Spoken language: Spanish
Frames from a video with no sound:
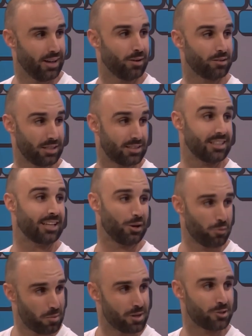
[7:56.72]

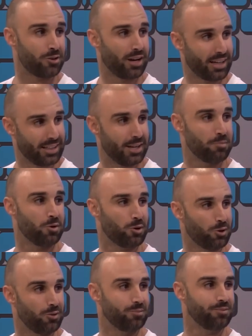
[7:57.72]
69 personas que tenemos
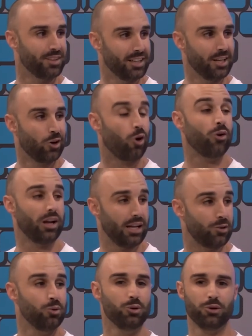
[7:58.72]
con, el
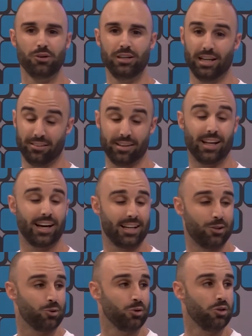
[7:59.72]
estudio, ¿no? Y la verdad que el
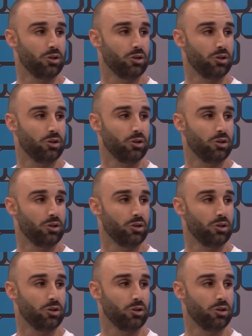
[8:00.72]
estudio,